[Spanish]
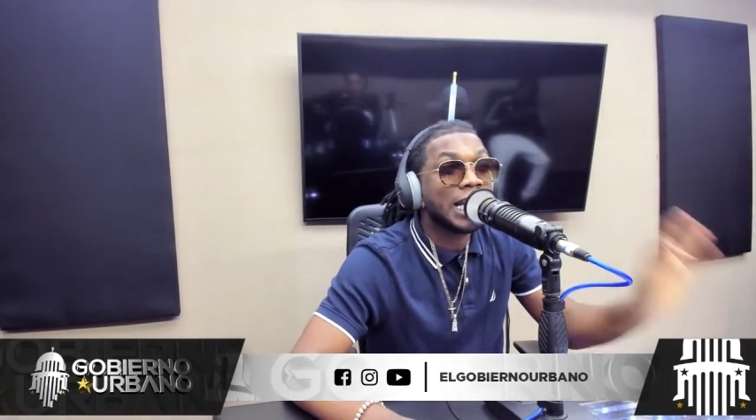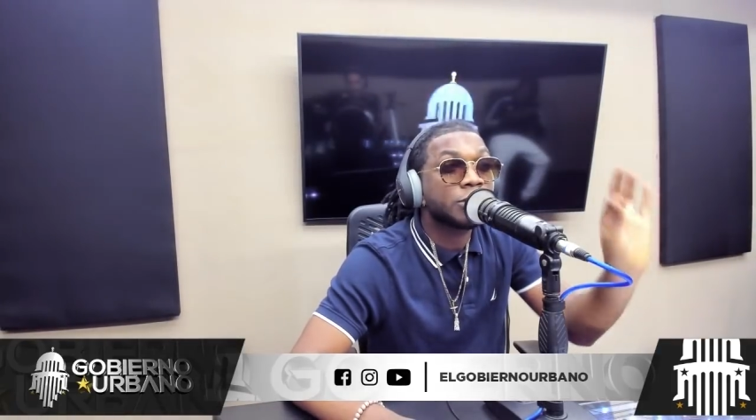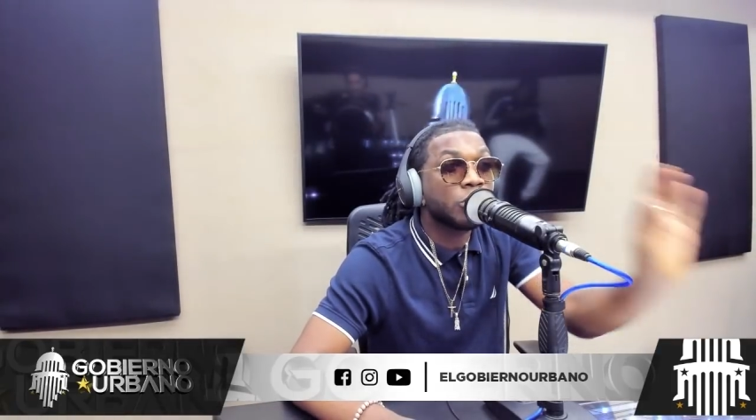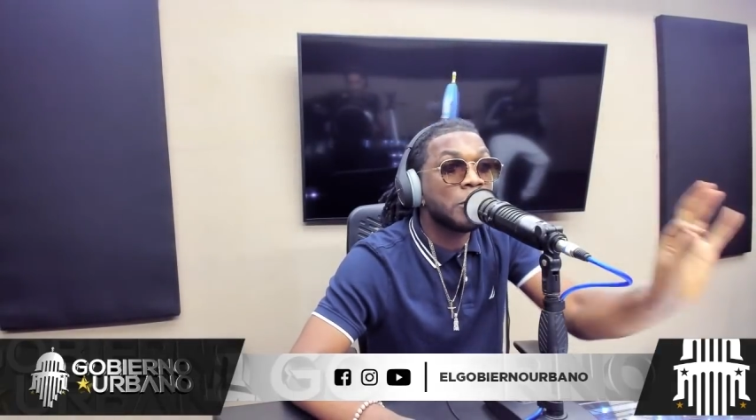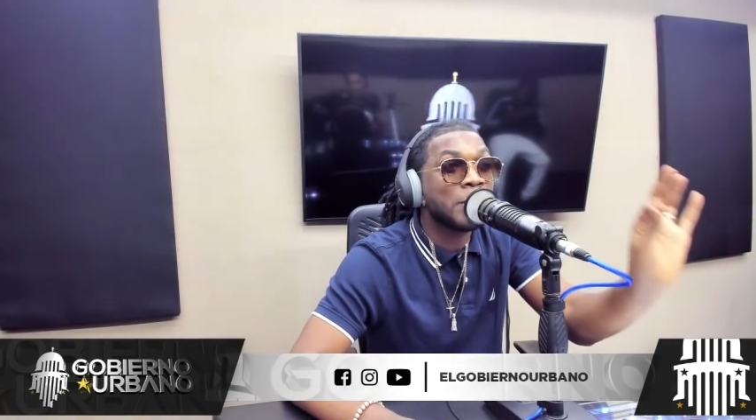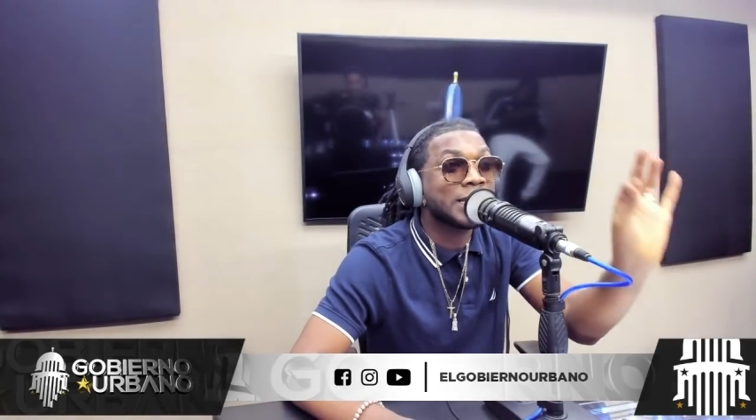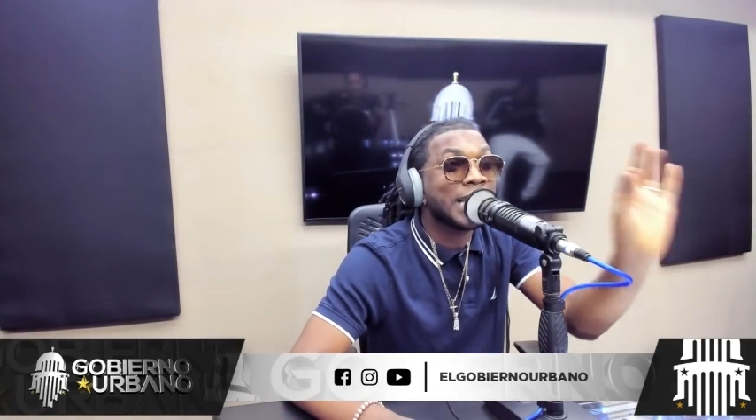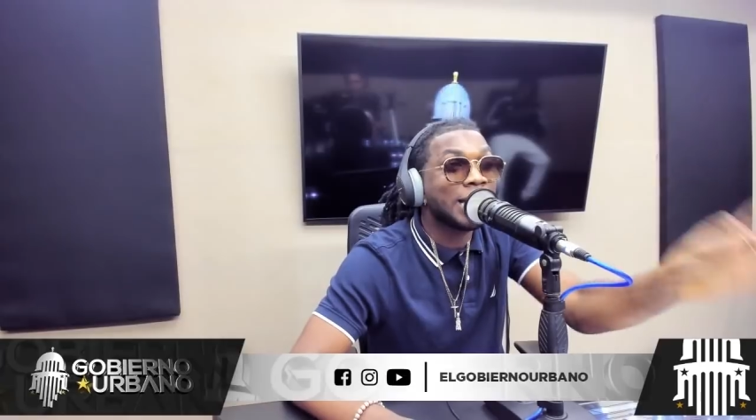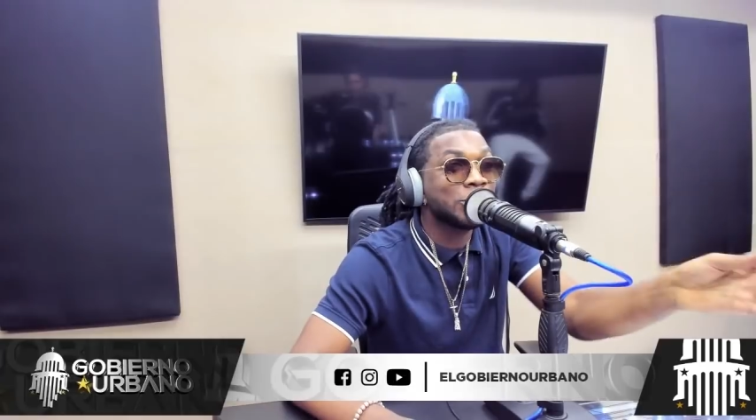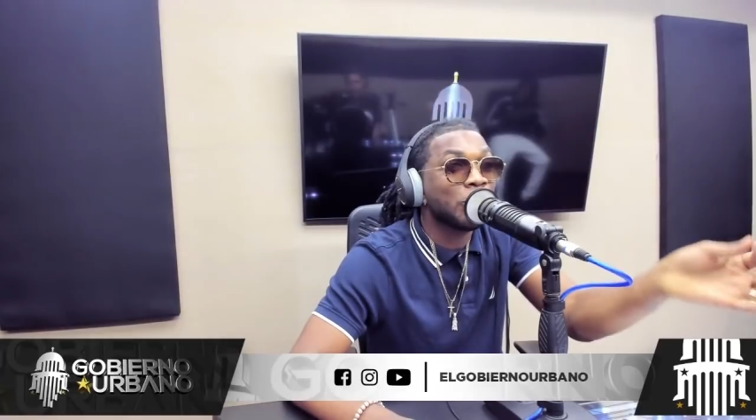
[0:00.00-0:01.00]
la estoy
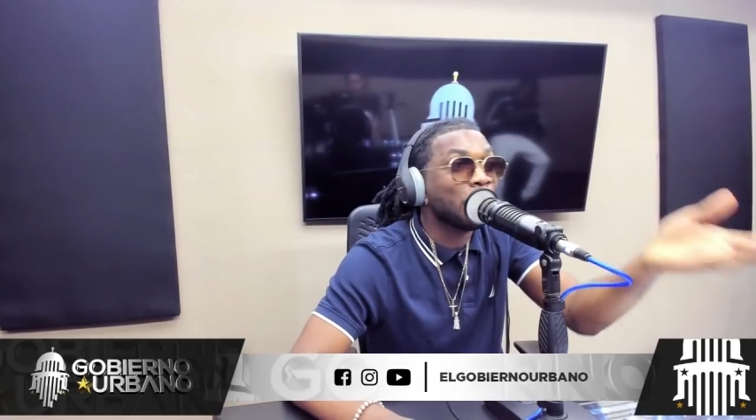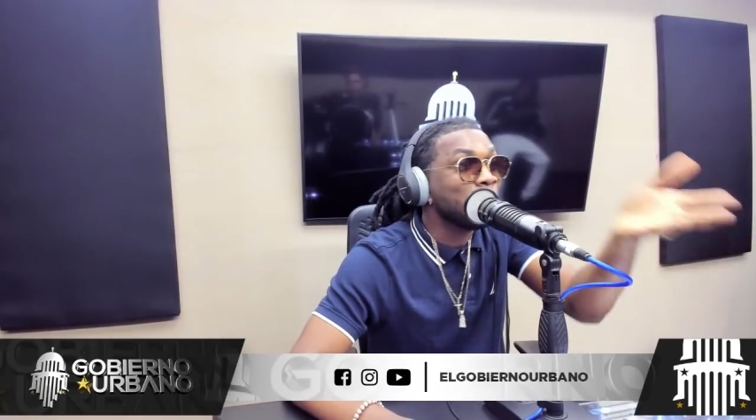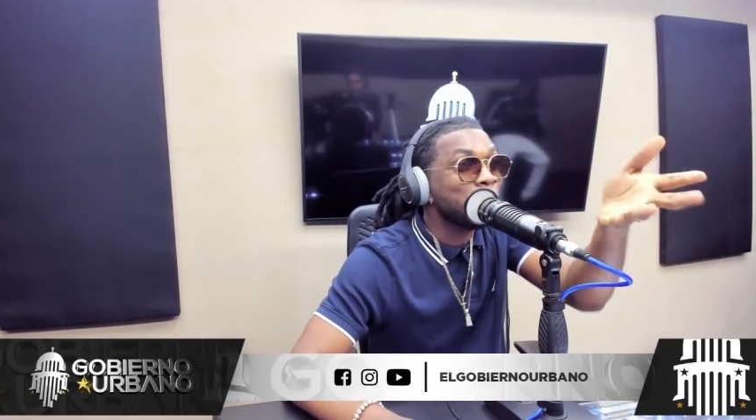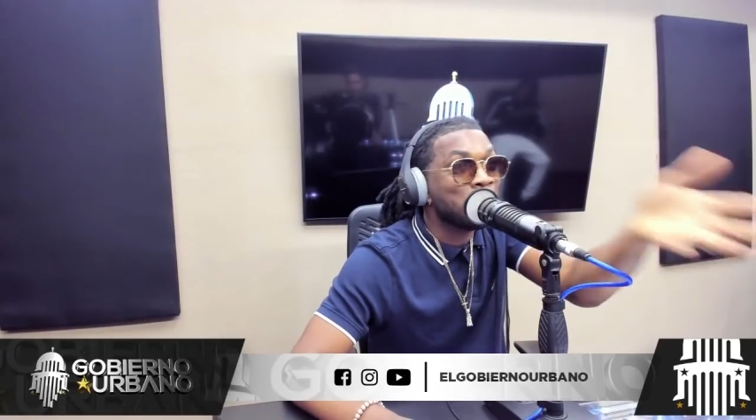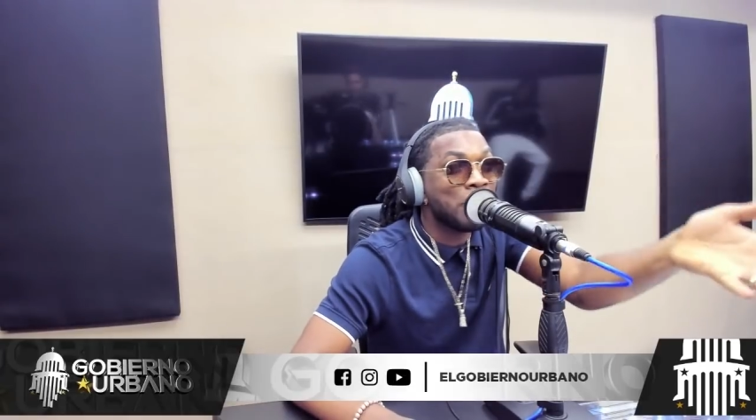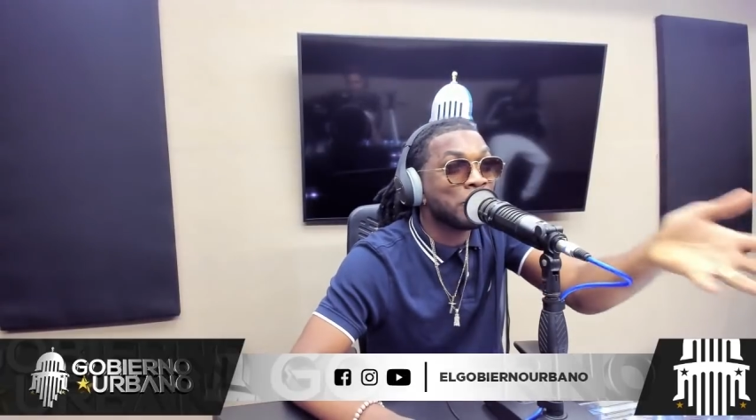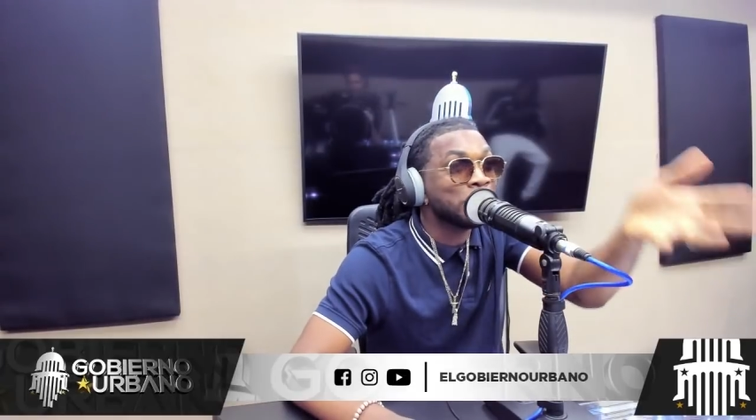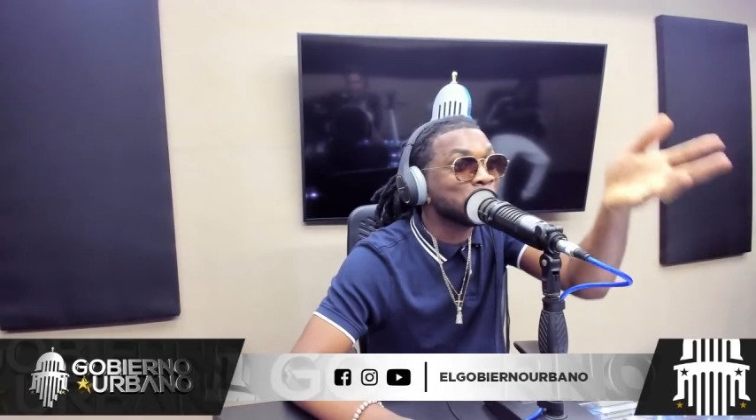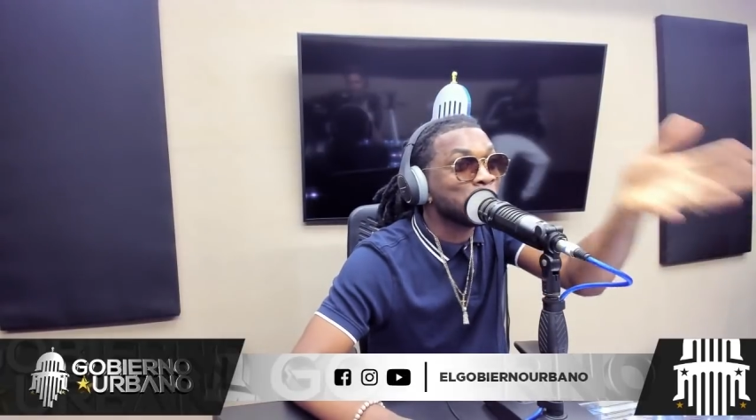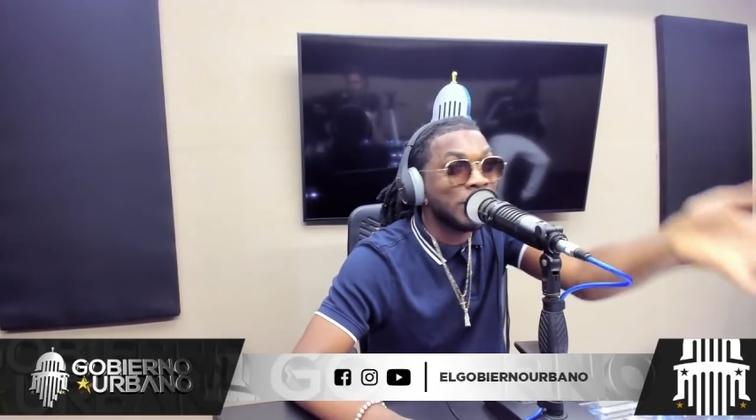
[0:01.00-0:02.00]
matando y no es por
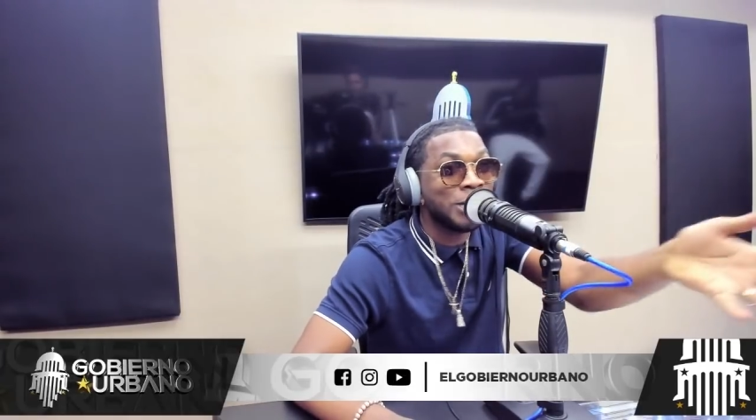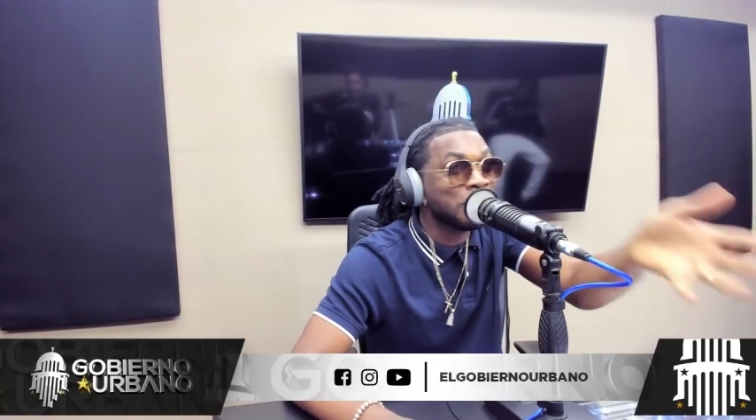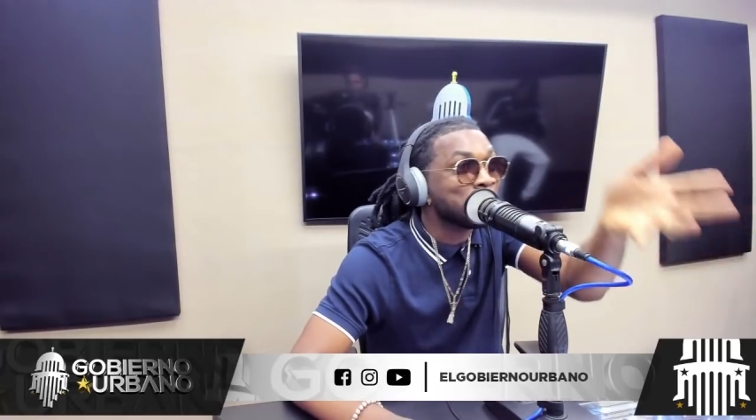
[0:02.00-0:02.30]
el sonido.